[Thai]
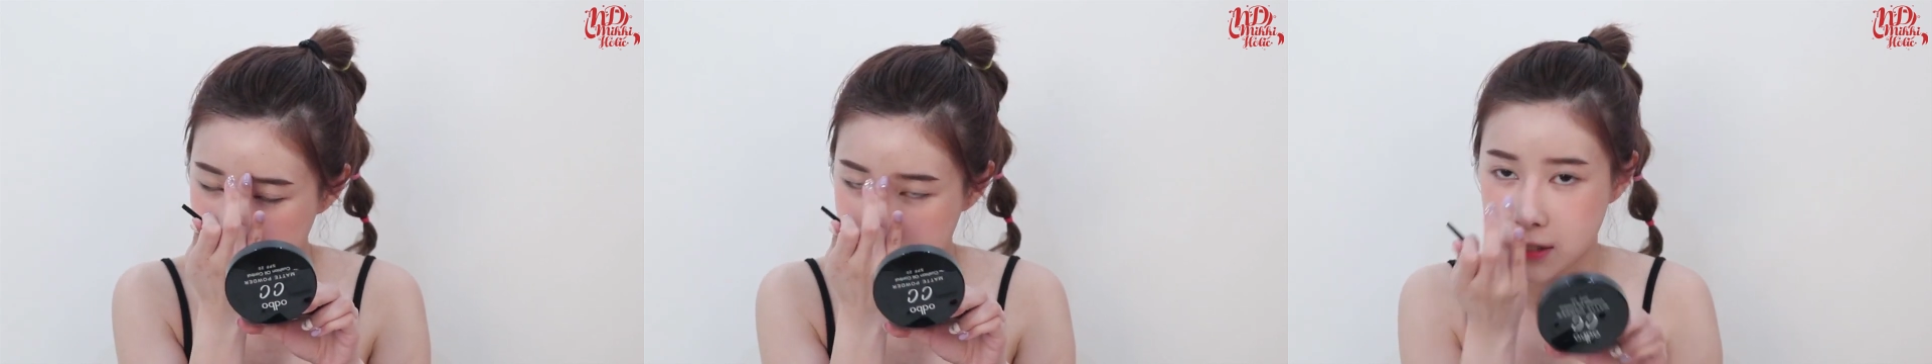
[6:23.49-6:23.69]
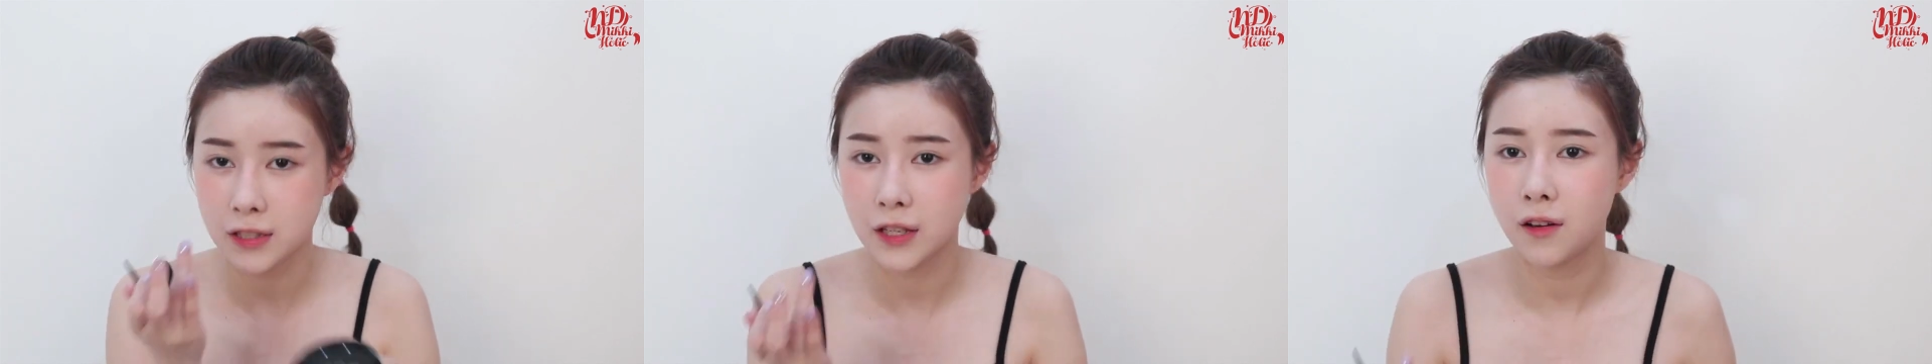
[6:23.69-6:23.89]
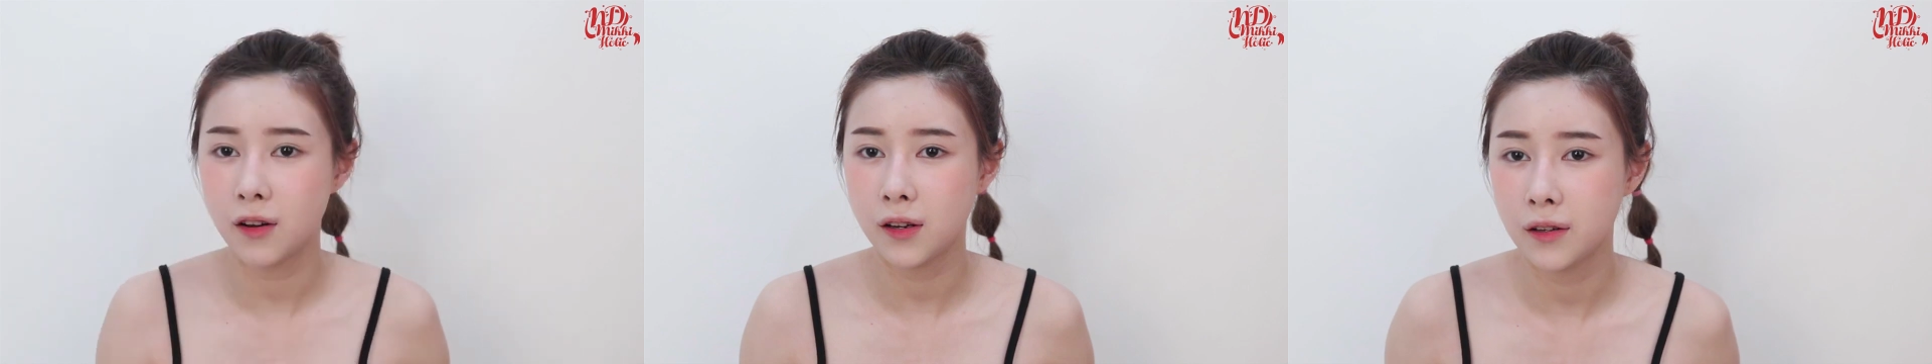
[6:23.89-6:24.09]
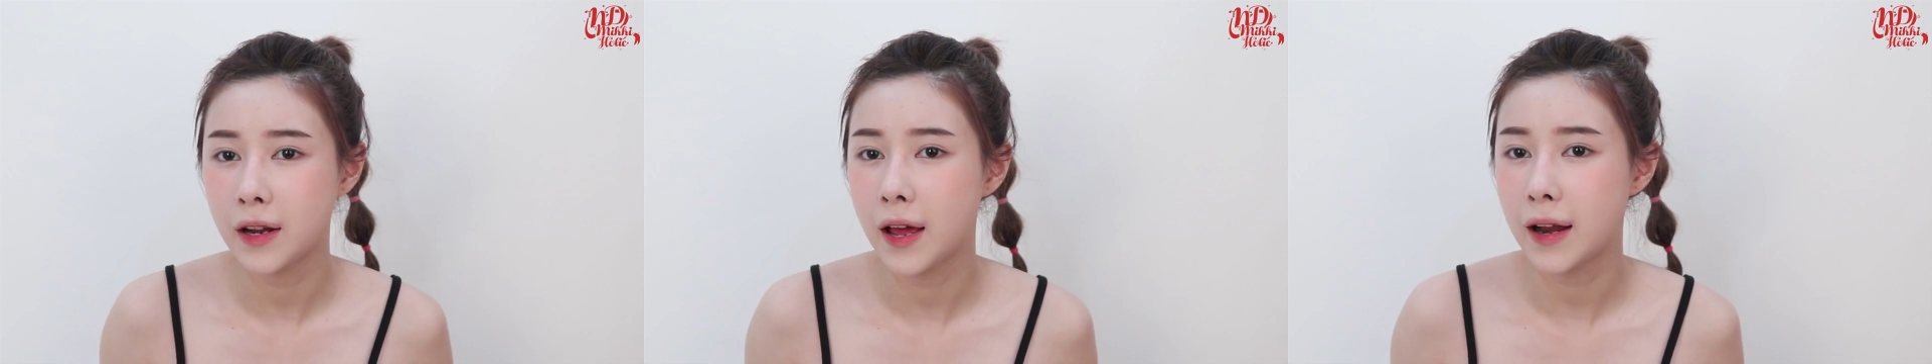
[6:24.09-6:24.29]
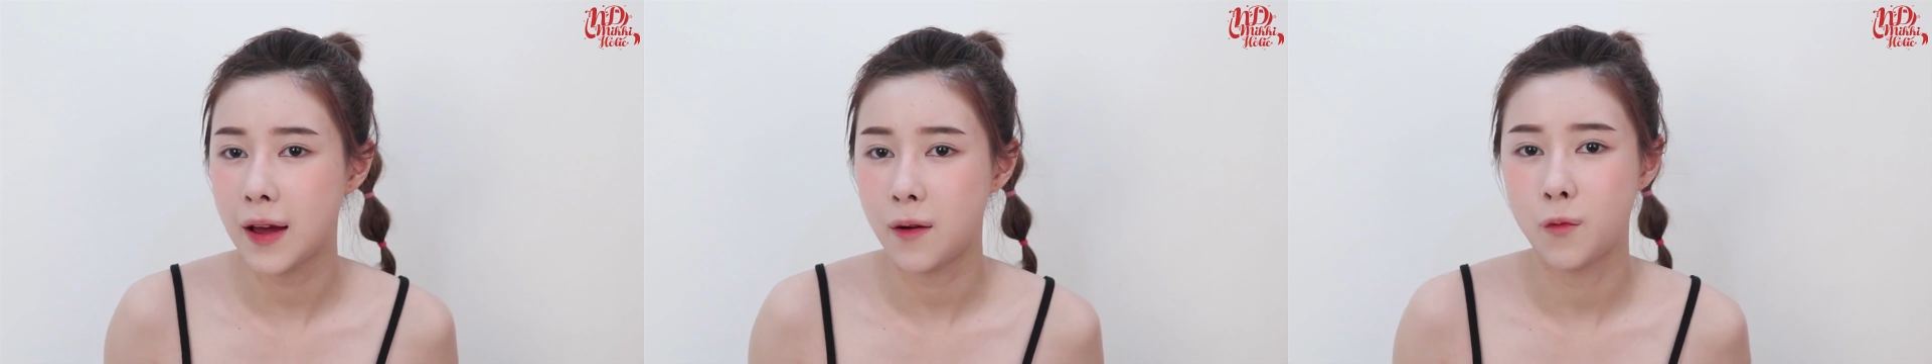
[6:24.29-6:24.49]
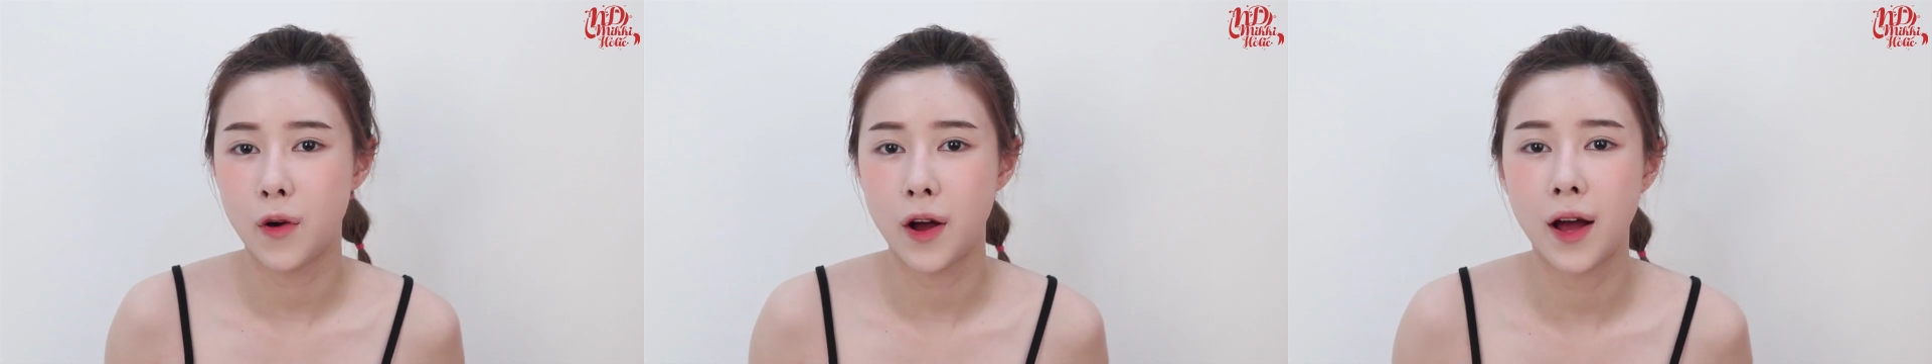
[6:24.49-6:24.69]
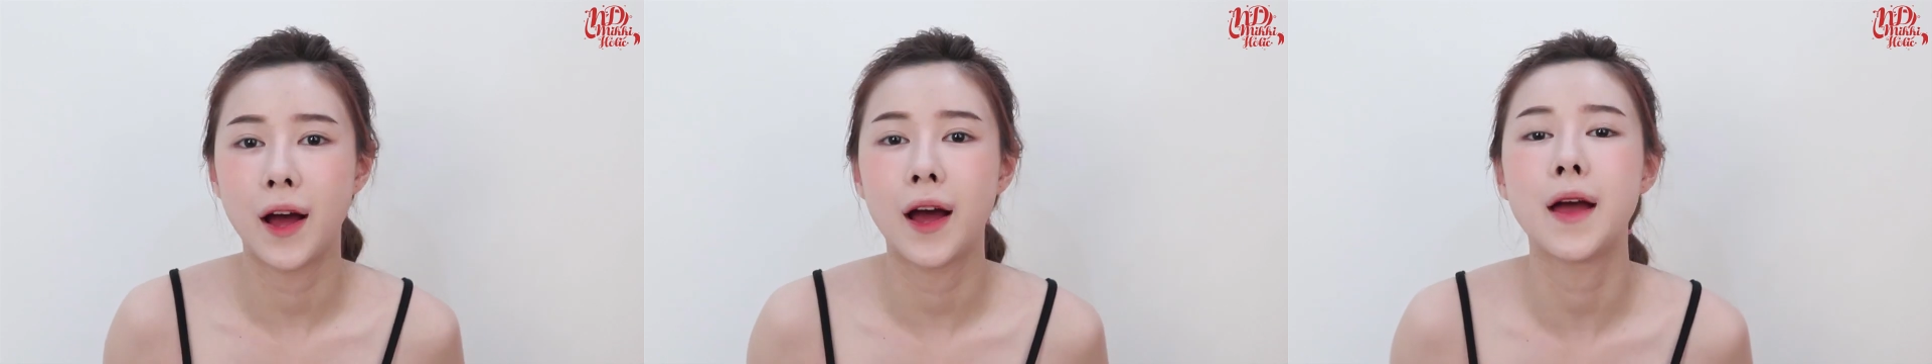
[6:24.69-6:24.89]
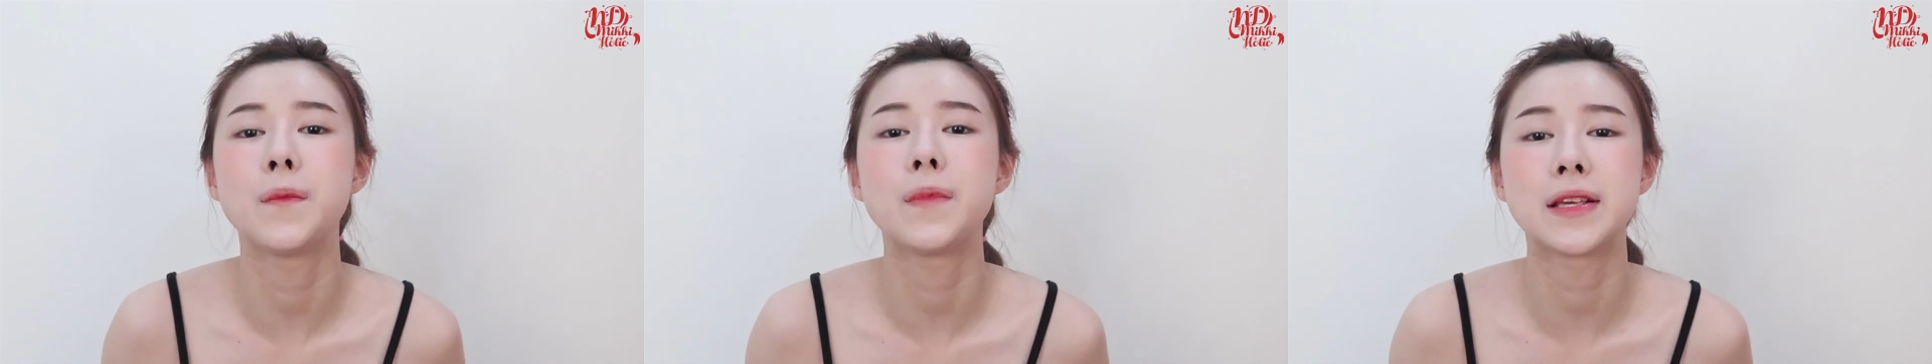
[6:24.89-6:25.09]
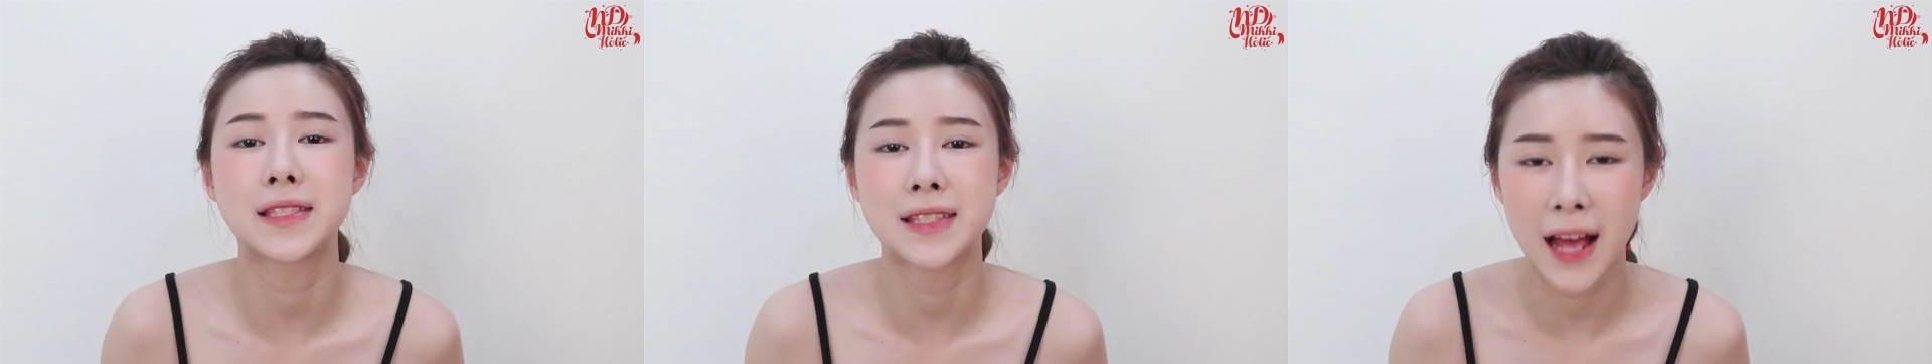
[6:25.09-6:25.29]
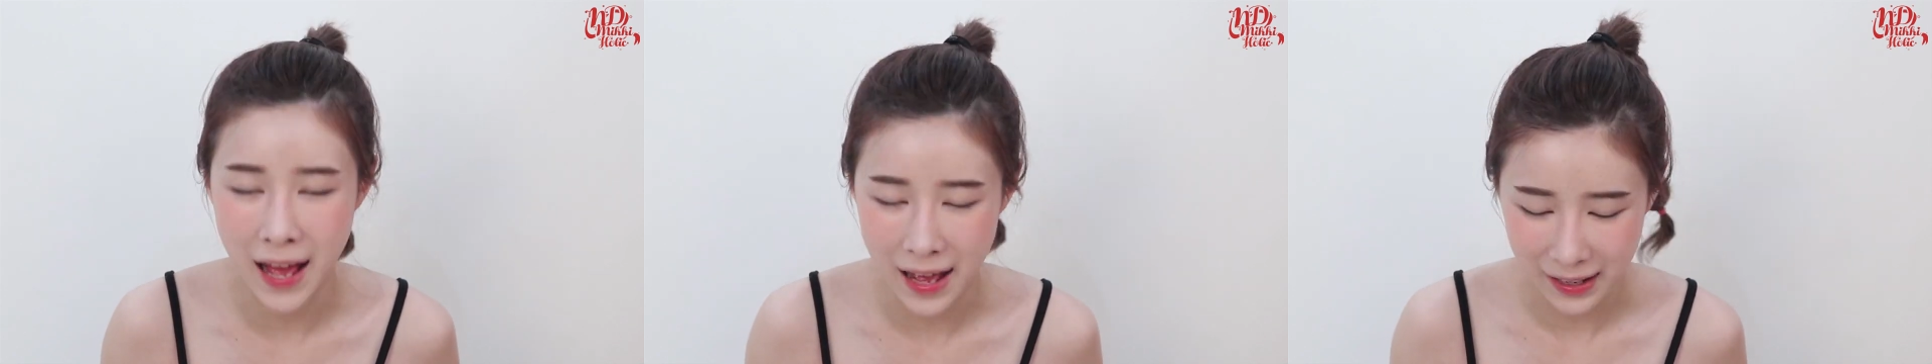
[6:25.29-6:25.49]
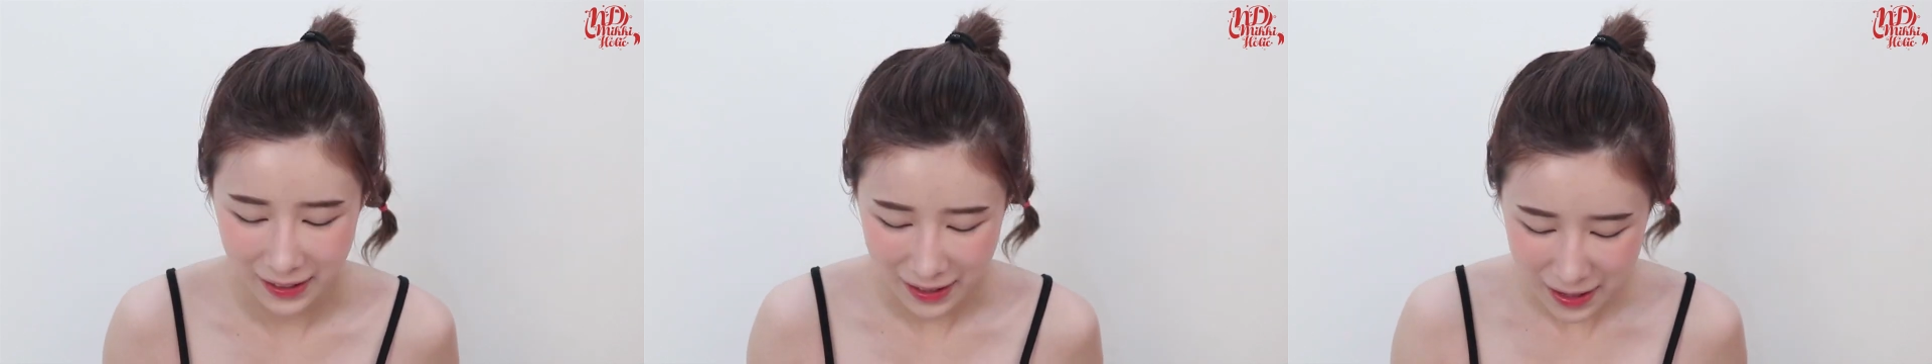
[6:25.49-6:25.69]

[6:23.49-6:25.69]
จริงๆก็คือแนะนำว่าให้ไปสัก